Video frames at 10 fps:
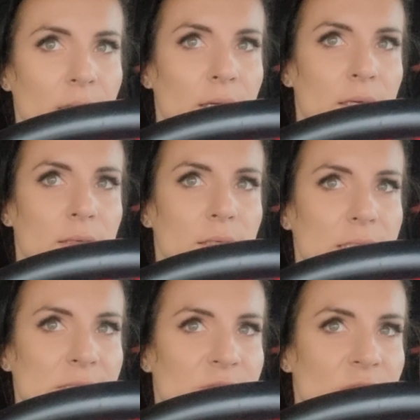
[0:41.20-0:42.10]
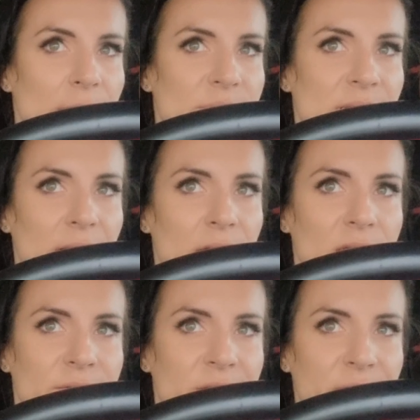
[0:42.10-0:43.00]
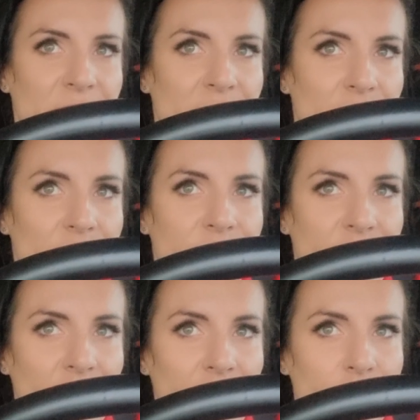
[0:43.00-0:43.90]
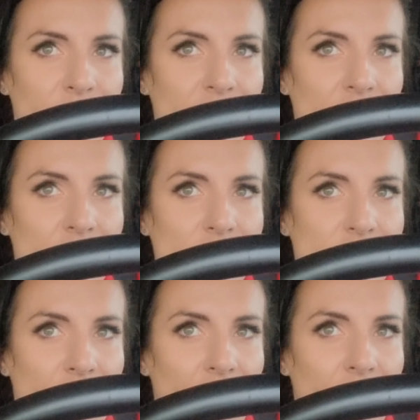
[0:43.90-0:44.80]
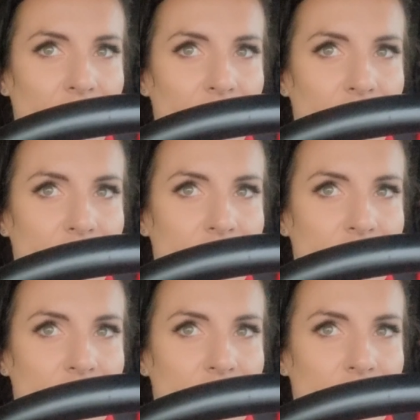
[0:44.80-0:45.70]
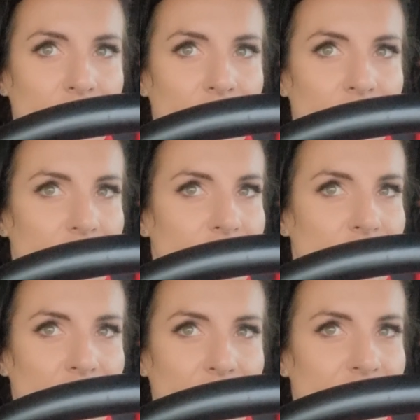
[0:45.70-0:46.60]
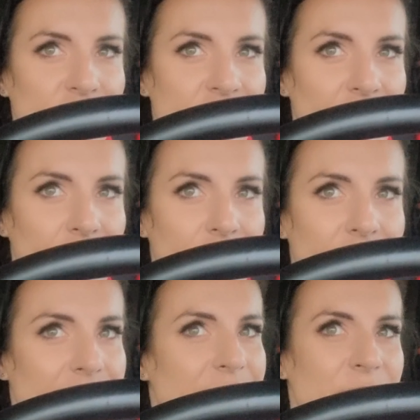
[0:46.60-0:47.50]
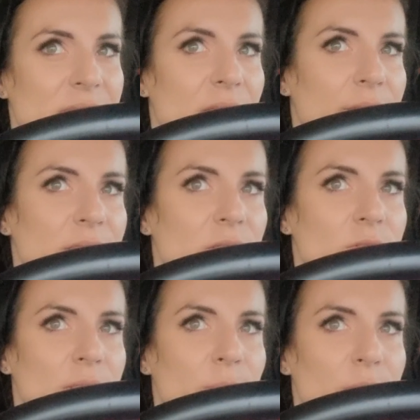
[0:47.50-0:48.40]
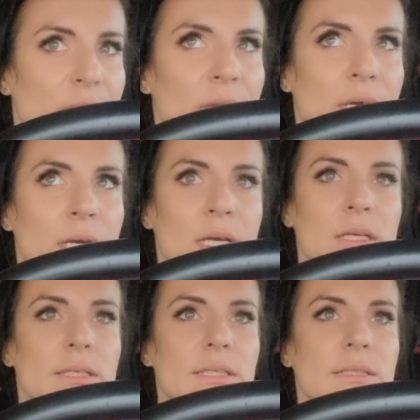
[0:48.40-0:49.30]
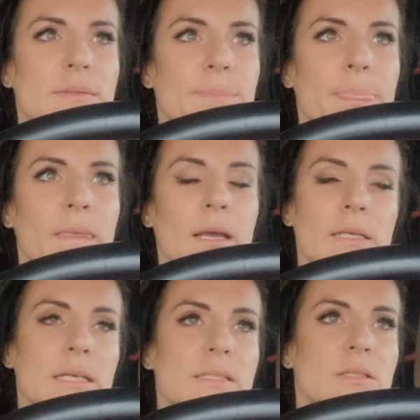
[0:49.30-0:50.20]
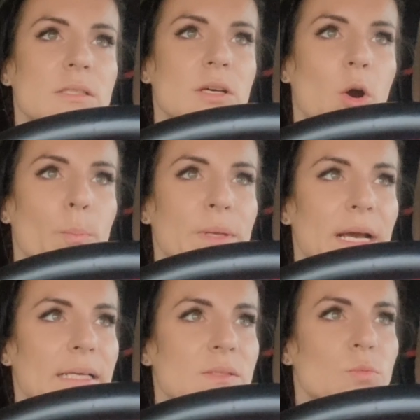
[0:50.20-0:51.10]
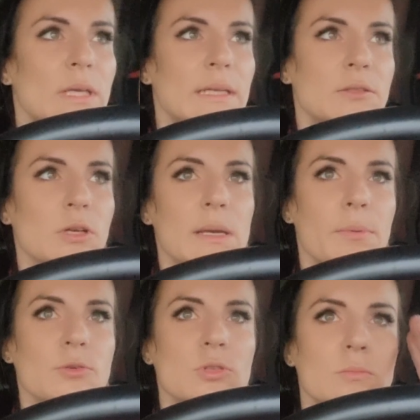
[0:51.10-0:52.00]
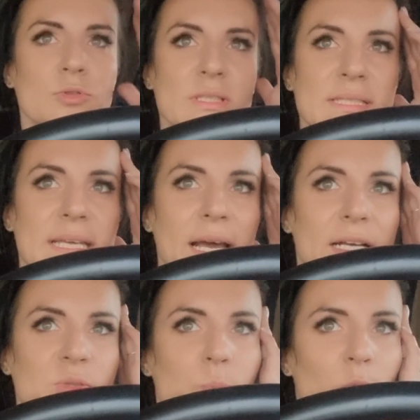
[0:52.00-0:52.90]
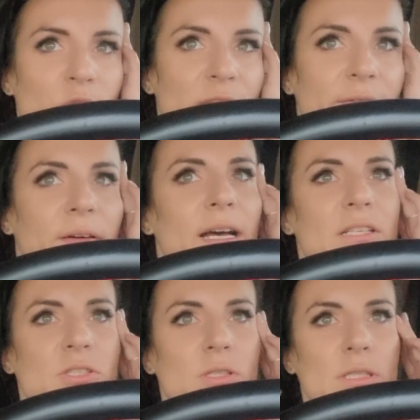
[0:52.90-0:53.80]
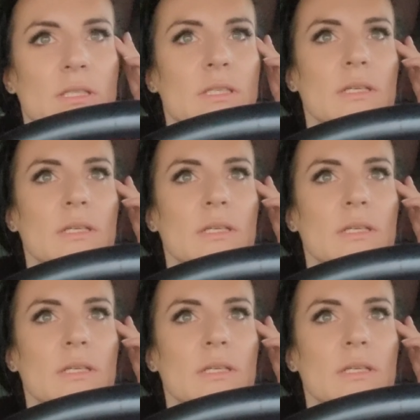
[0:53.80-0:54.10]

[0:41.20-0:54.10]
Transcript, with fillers: yy, czytam znak Lieferwerker Freibis Eingel, Eingestelle, nie, nie widzę nawet do tej pory. Yy, jest yy, objazd tutaj na drogę boczną, muszę zjechać, ponieważ e,